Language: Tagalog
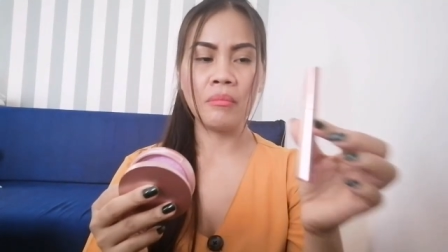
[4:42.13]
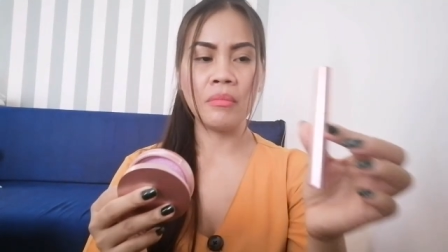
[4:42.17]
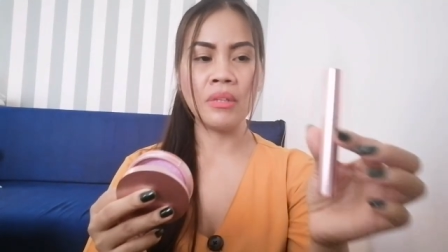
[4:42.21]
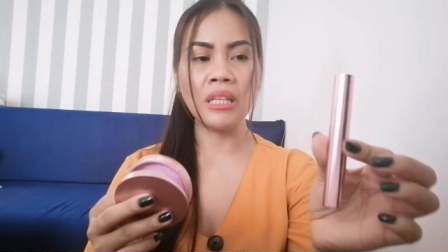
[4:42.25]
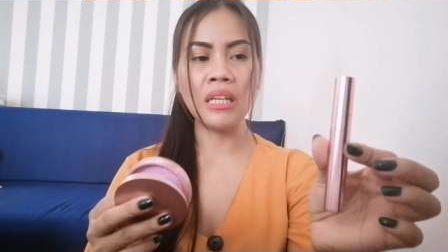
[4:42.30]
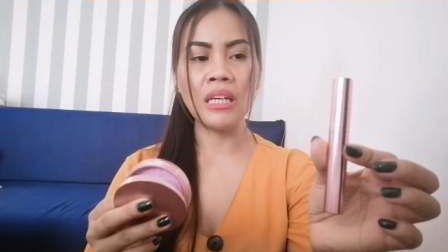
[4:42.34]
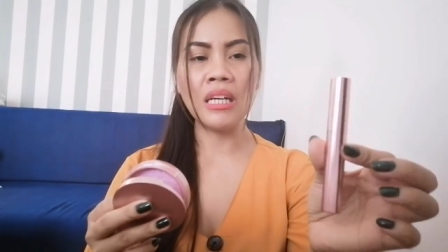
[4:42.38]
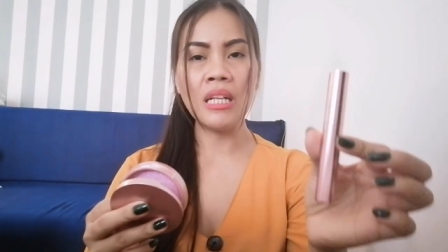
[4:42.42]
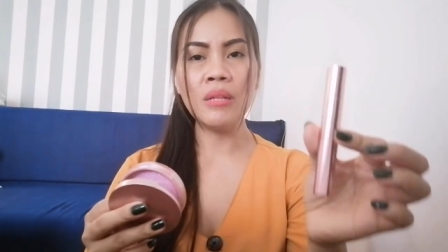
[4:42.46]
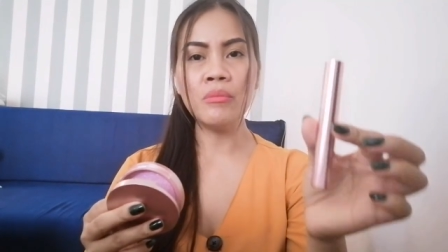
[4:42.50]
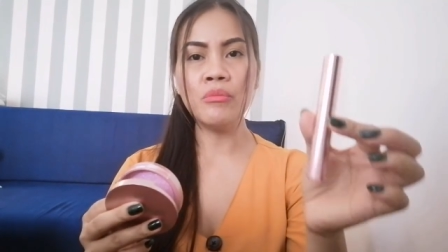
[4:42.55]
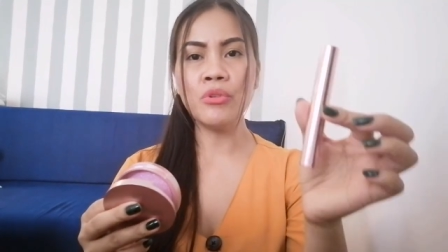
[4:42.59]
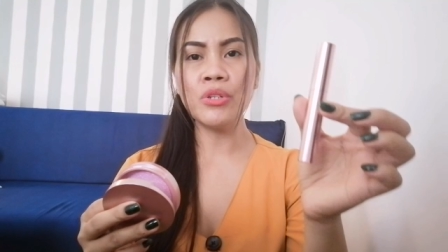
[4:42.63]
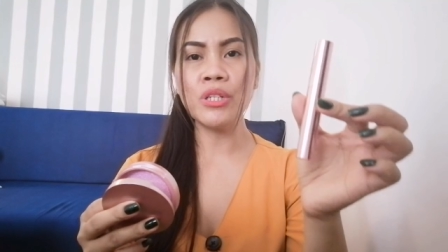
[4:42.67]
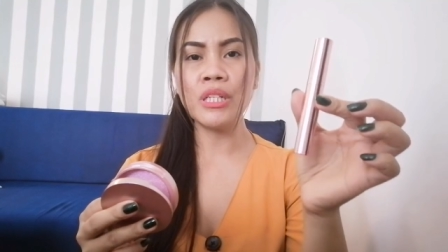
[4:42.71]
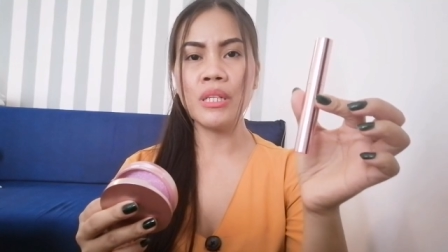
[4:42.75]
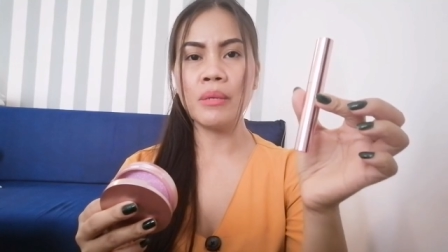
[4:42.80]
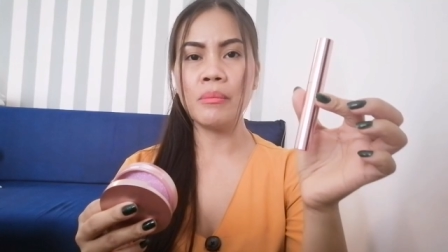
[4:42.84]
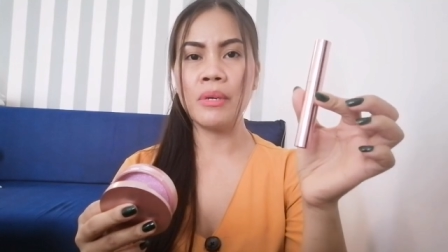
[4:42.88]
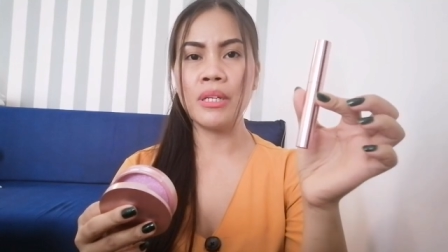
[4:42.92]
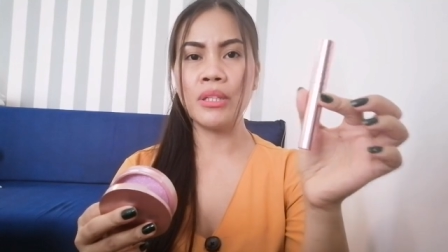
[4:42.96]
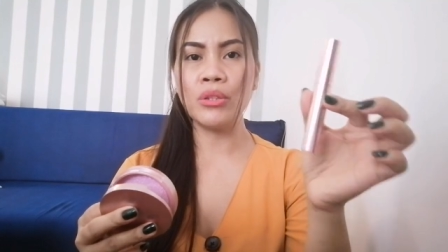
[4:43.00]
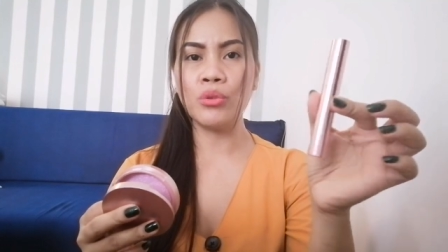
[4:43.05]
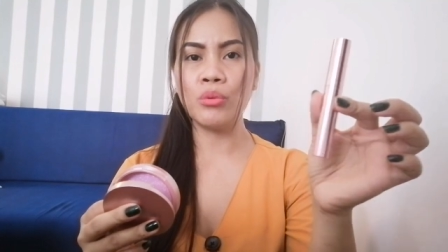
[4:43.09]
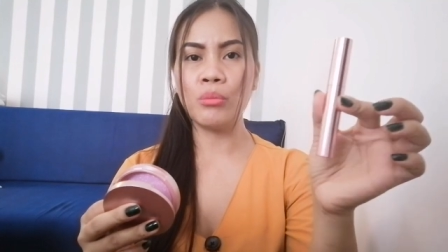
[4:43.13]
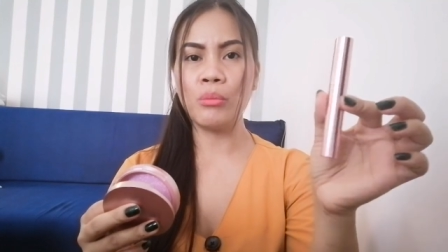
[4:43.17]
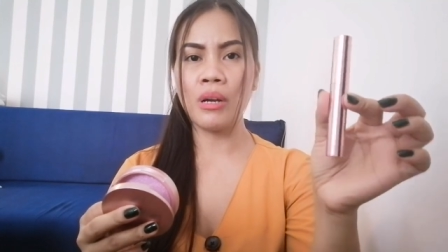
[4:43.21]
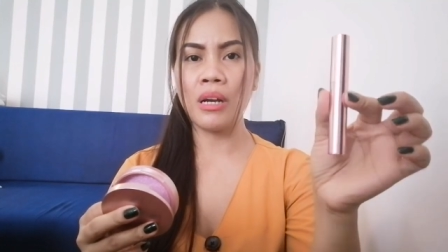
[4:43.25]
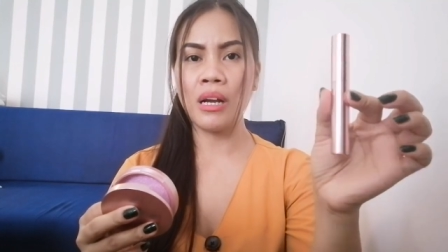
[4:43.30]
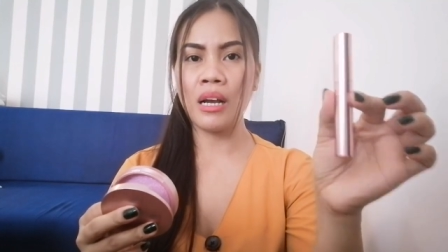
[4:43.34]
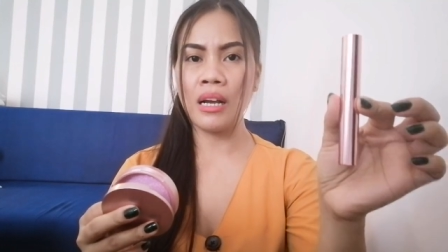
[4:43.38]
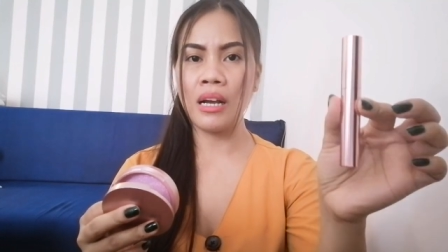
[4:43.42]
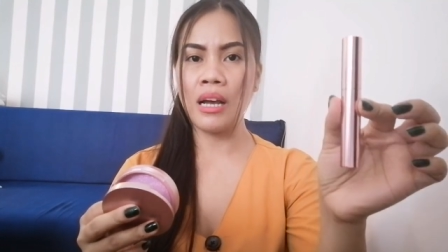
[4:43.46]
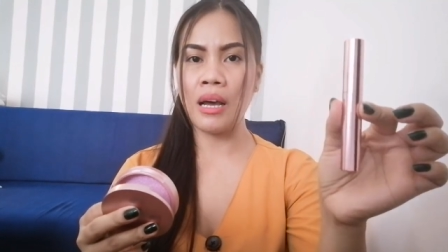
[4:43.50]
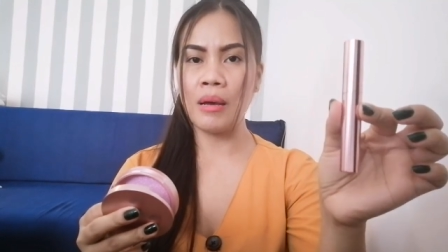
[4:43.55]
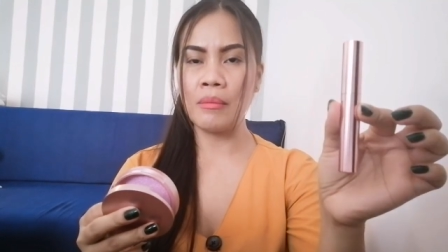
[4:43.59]
Matagal mo rin naman ito
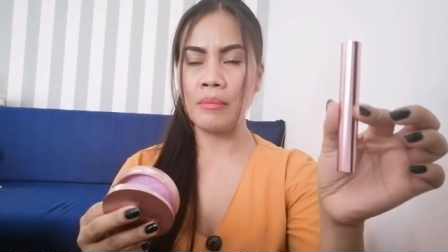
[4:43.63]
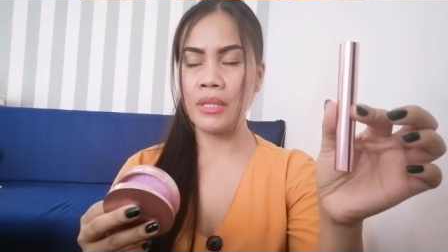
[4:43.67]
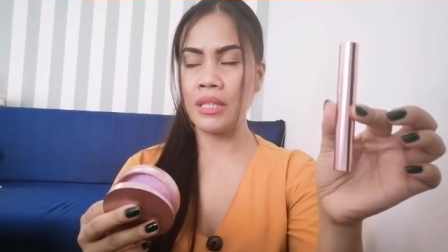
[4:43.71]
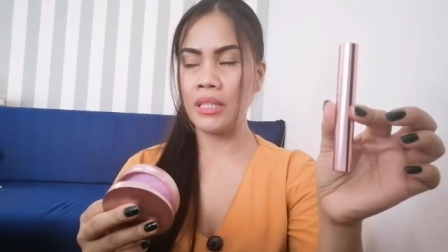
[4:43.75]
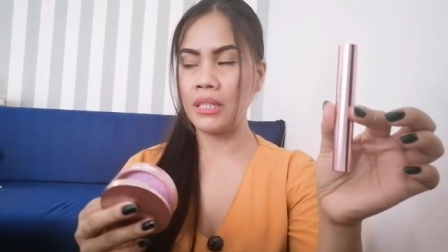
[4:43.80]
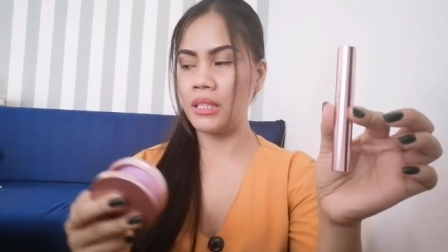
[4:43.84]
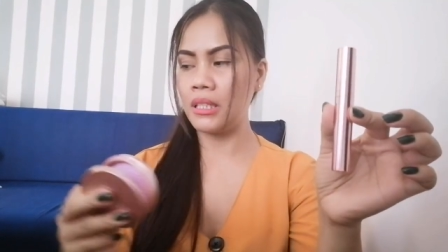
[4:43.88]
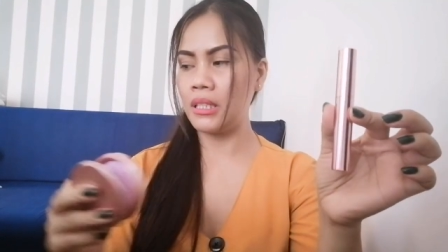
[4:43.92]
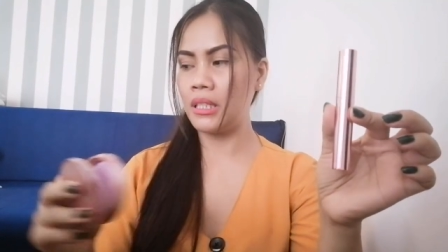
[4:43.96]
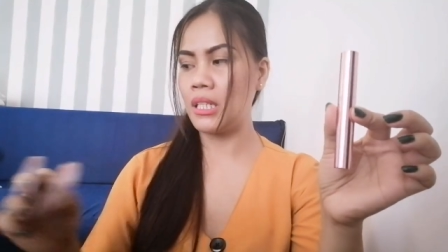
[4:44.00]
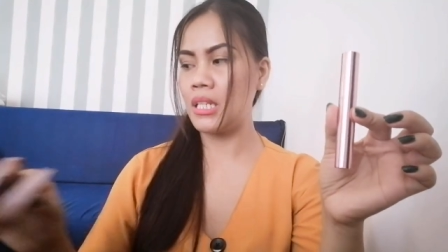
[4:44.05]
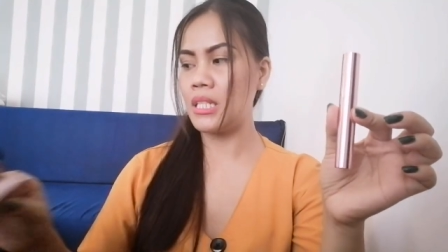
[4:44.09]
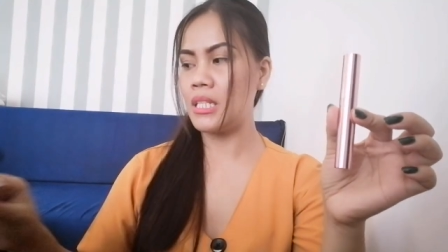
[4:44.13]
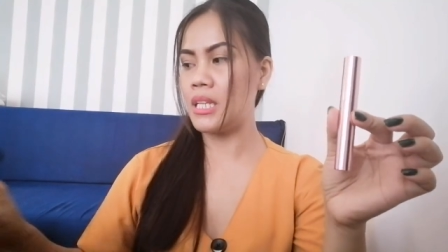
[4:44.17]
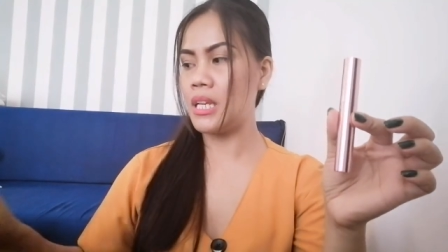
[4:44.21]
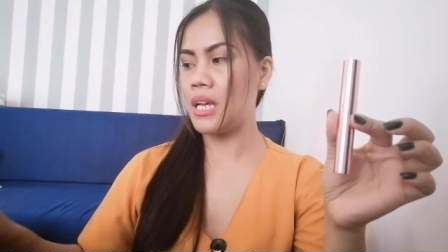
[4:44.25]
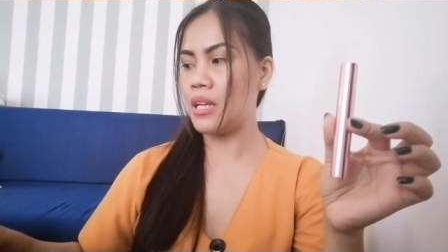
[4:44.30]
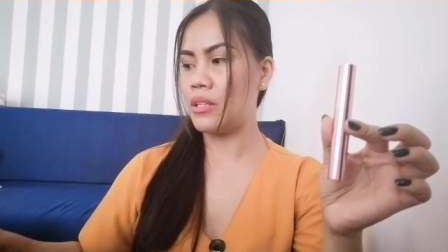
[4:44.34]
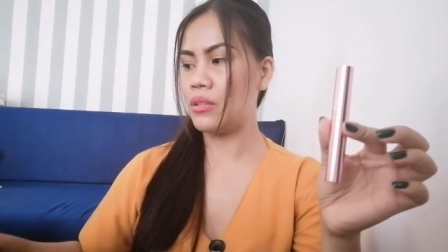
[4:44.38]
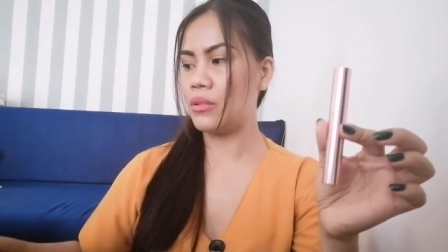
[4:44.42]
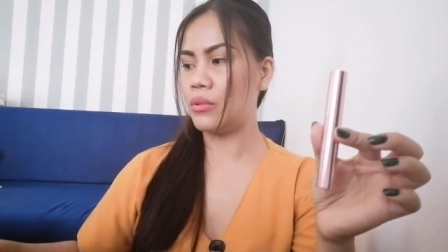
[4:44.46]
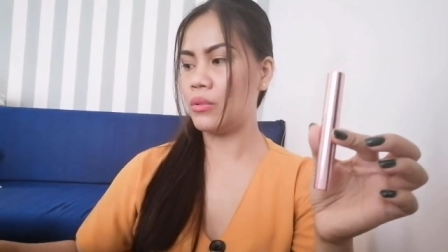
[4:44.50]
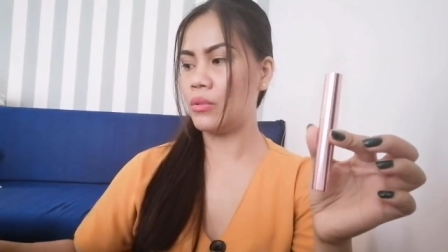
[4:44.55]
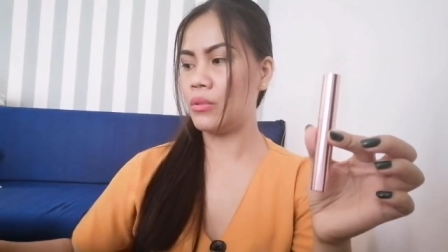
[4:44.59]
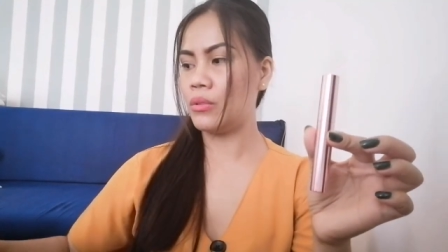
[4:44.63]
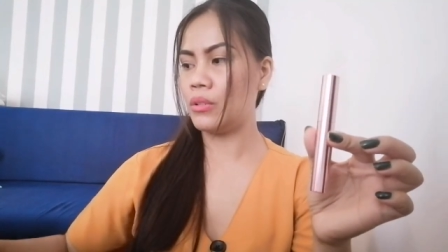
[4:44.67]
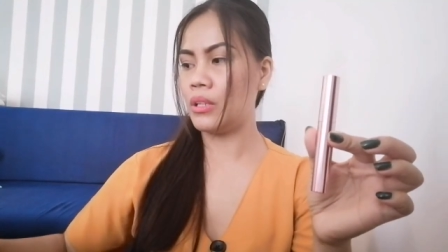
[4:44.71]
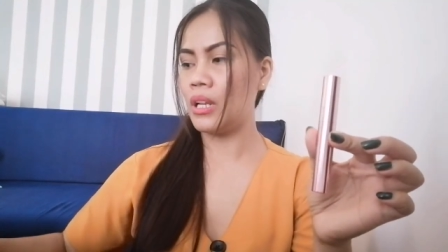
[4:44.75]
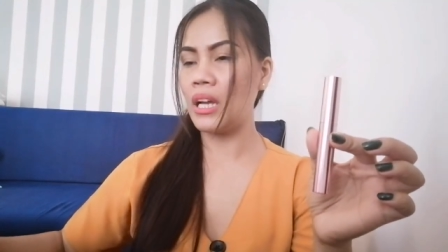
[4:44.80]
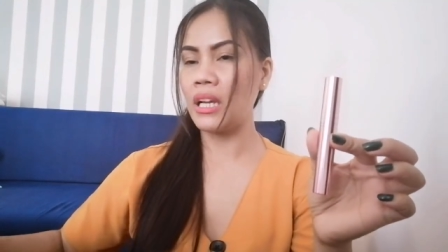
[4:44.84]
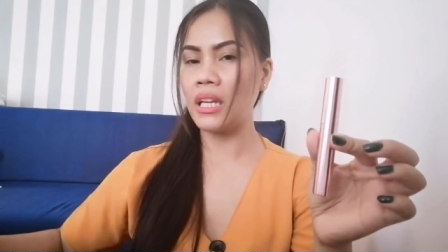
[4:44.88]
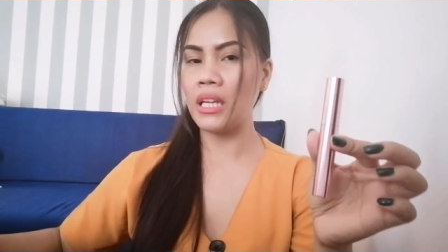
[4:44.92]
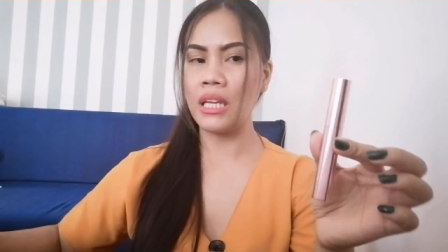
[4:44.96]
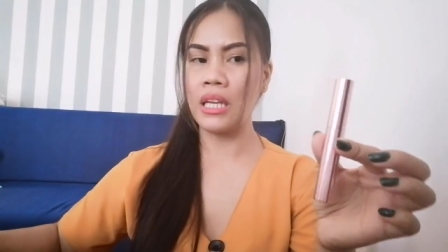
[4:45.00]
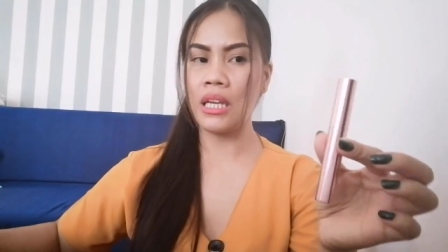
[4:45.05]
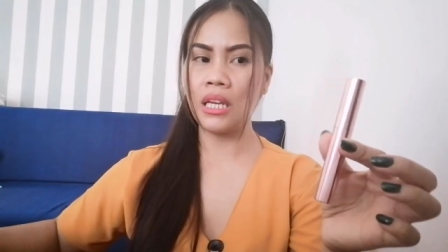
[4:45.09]
magagamit kasi ano,
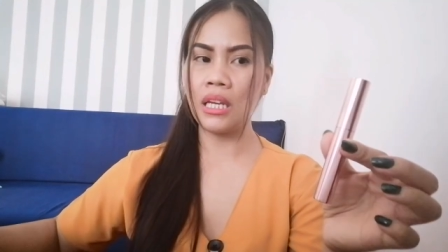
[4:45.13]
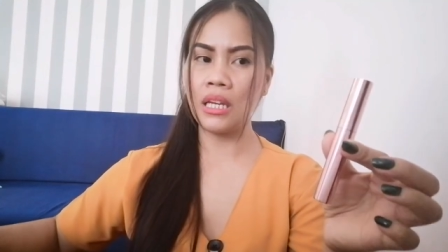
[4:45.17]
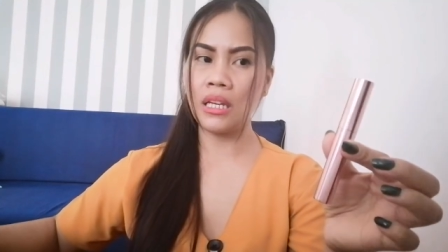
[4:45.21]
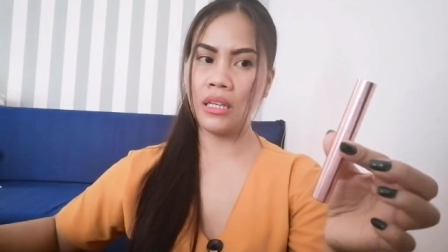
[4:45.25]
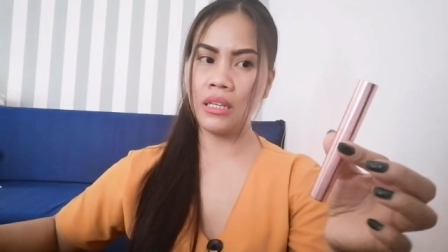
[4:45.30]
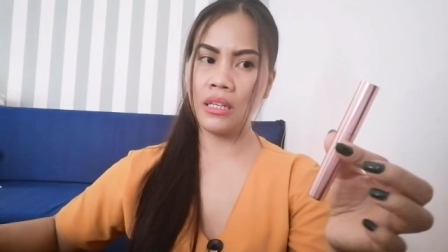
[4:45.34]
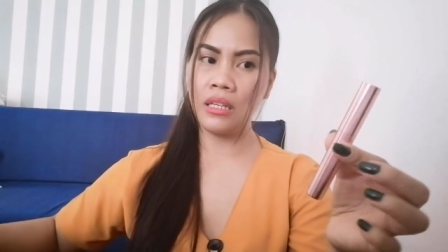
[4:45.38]
laki.